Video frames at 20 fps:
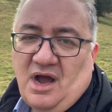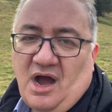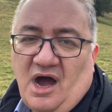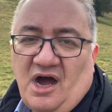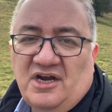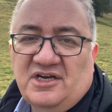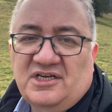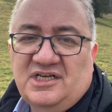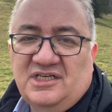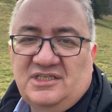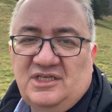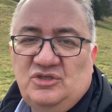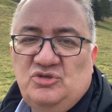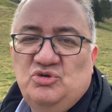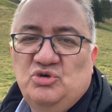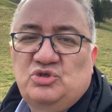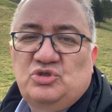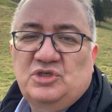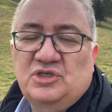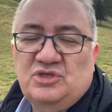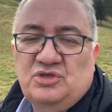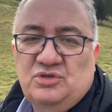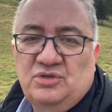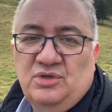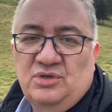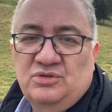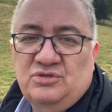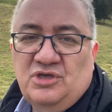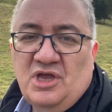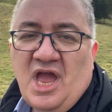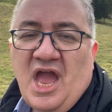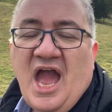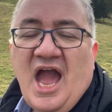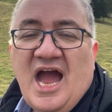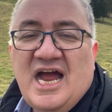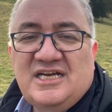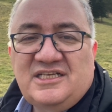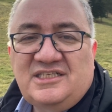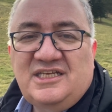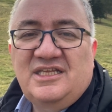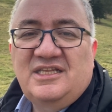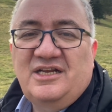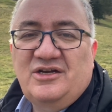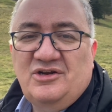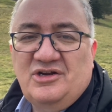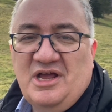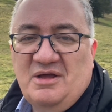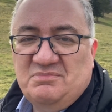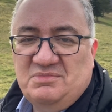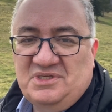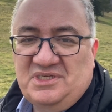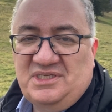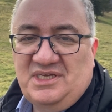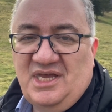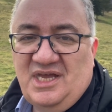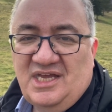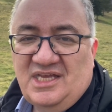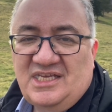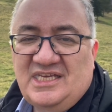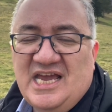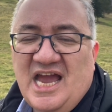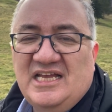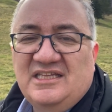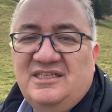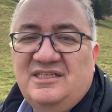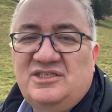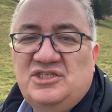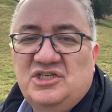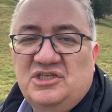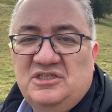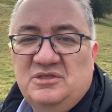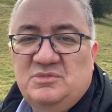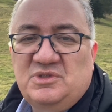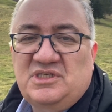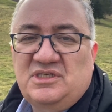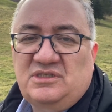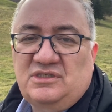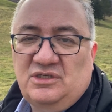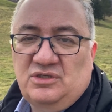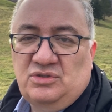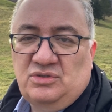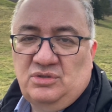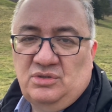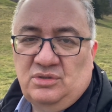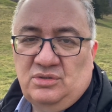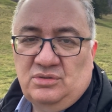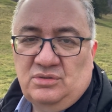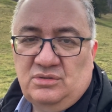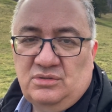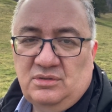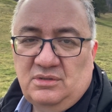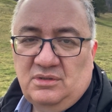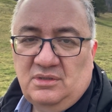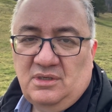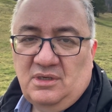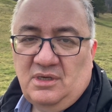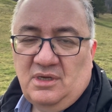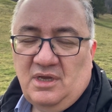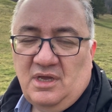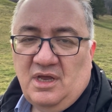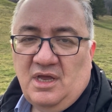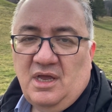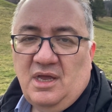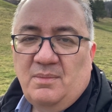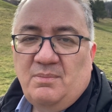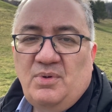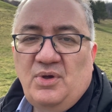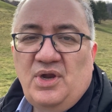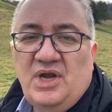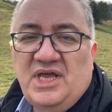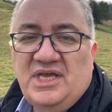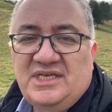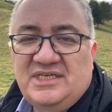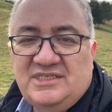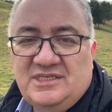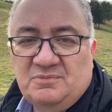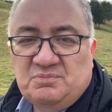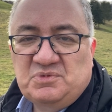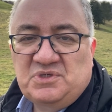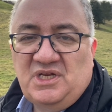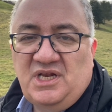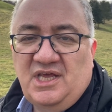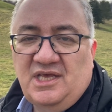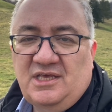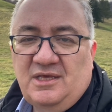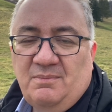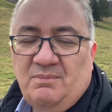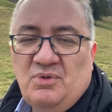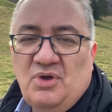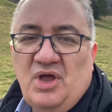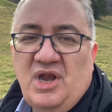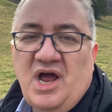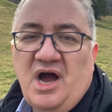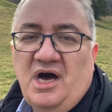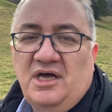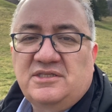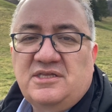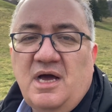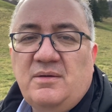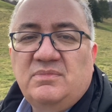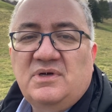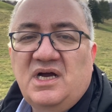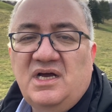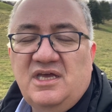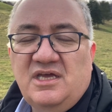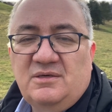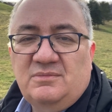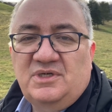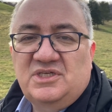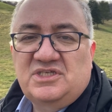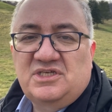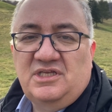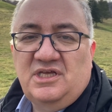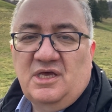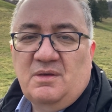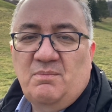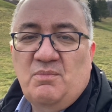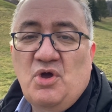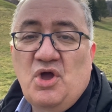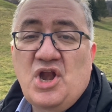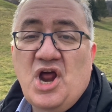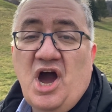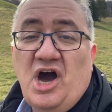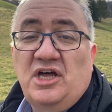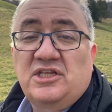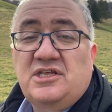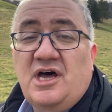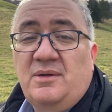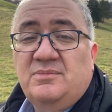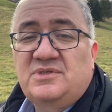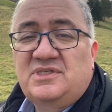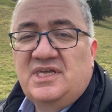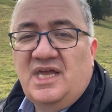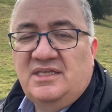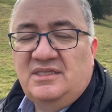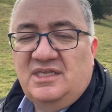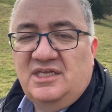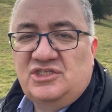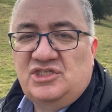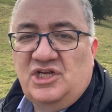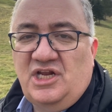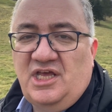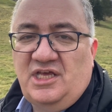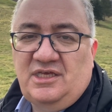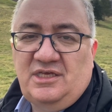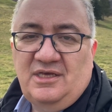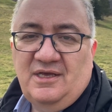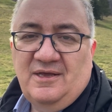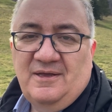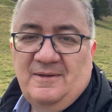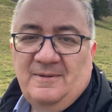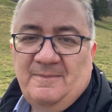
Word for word: Arkada yük taşıyoruz. Her şeyden önemlisi kendi canımızı taşıyoruz. Böyle hizipçilik, böyle adam kayırmacılık, böyle adam sendecilik